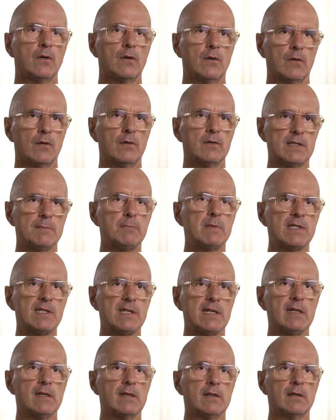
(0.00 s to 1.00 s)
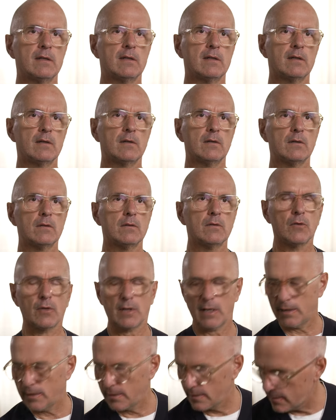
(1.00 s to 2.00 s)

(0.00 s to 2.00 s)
Sie, mit Sie? Ganz, machen wir mit Sie, genau. Okay.